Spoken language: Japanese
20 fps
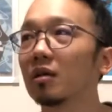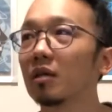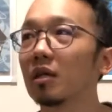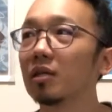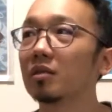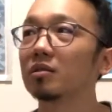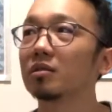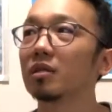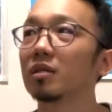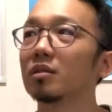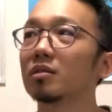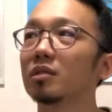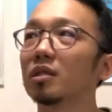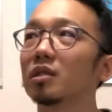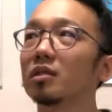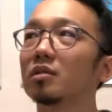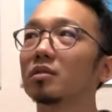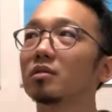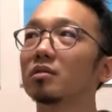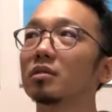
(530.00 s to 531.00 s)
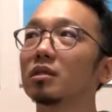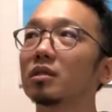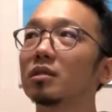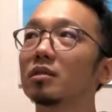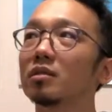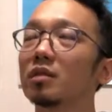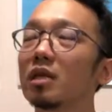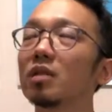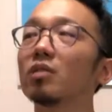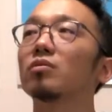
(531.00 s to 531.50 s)
SNS
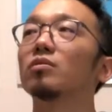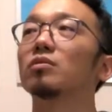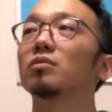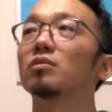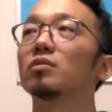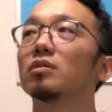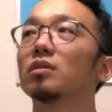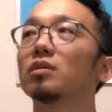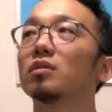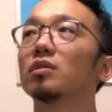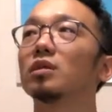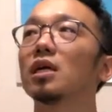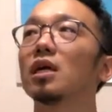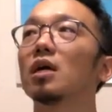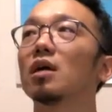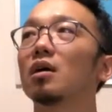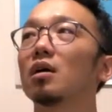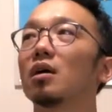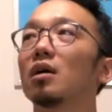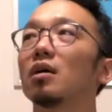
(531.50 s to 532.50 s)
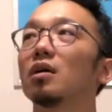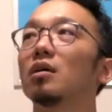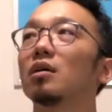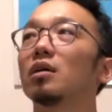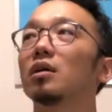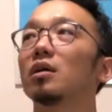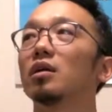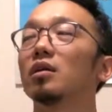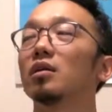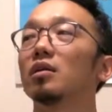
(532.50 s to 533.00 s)
でのや、
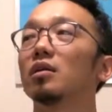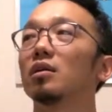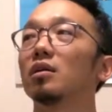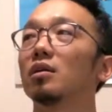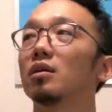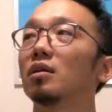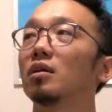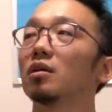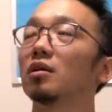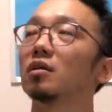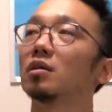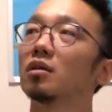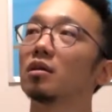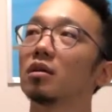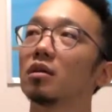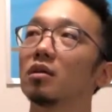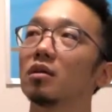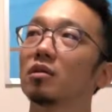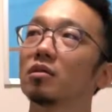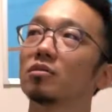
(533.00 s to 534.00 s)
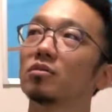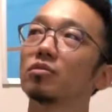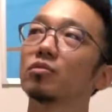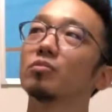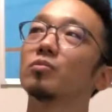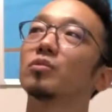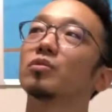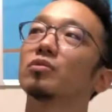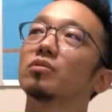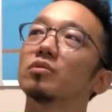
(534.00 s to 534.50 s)
えー、そうい
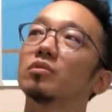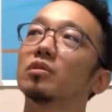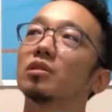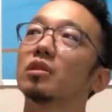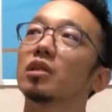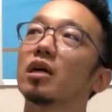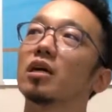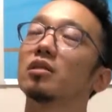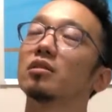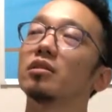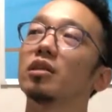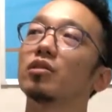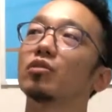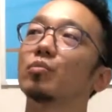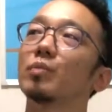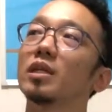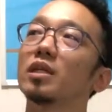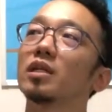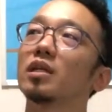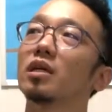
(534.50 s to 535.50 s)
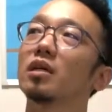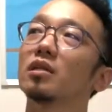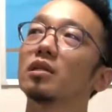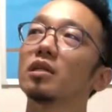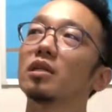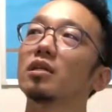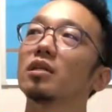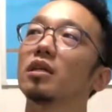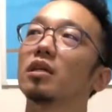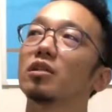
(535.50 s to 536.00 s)
うものに対ネットメディア
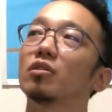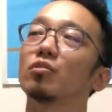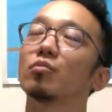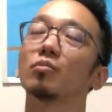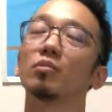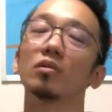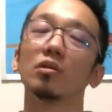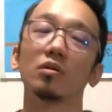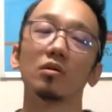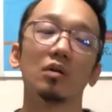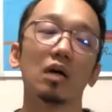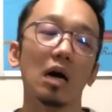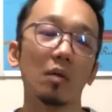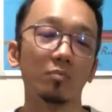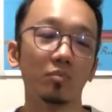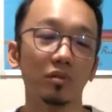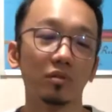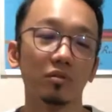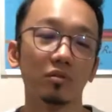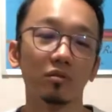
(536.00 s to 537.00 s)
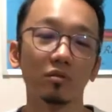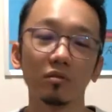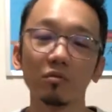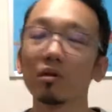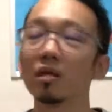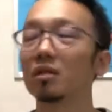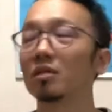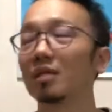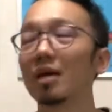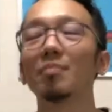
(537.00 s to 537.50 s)
に、うん、えっと、アップするの
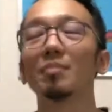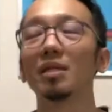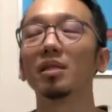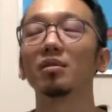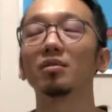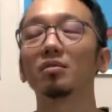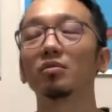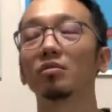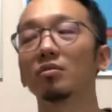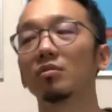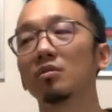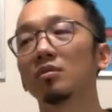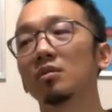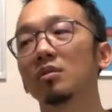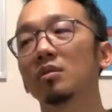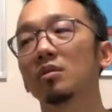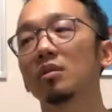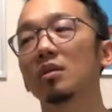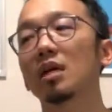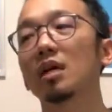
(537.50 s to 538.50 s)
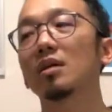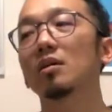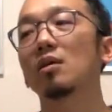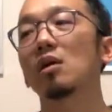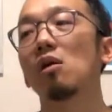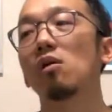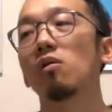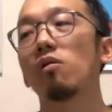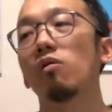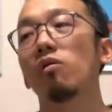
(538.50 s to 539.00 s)
はダメですなるほど10
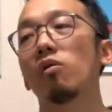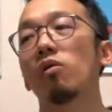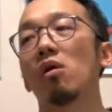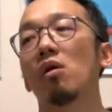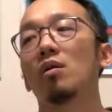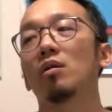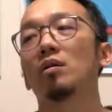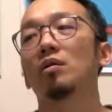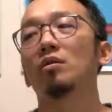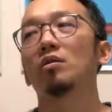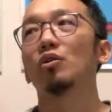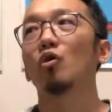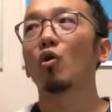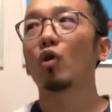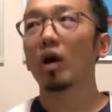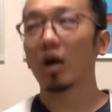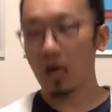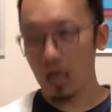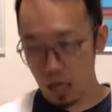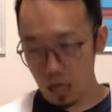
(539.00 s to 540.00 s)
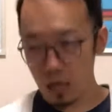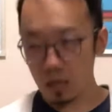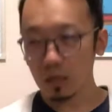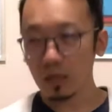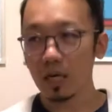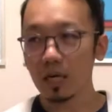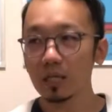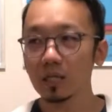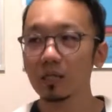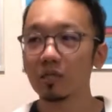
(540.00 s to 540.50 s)
月14日
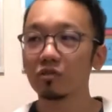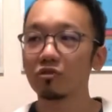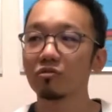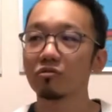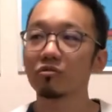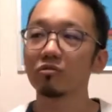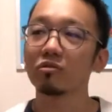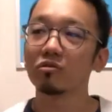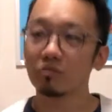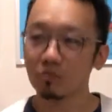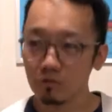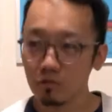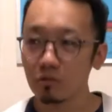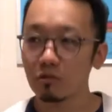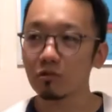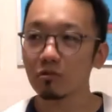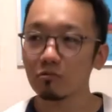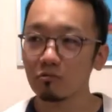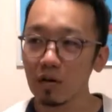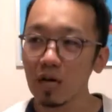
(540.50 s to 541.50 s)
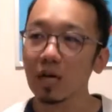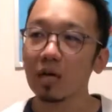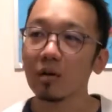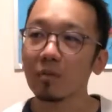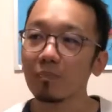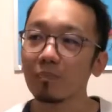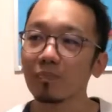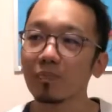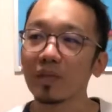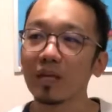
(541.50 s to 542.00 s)
会期終了後は、
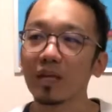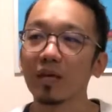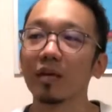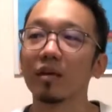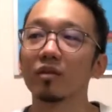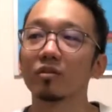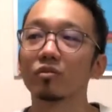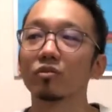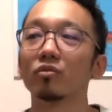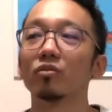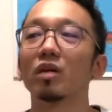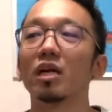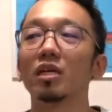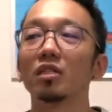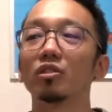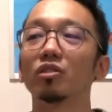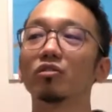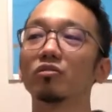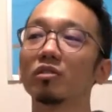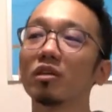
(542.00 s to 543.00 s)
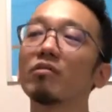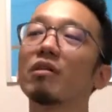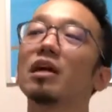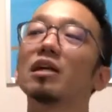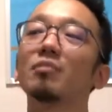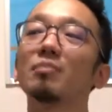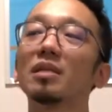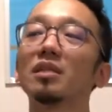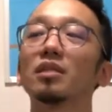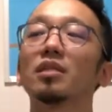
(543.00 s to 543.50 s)
えー、その範疇ではあ
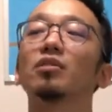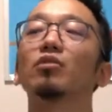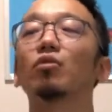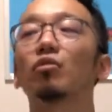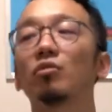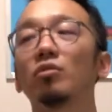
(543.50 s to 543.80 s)
りません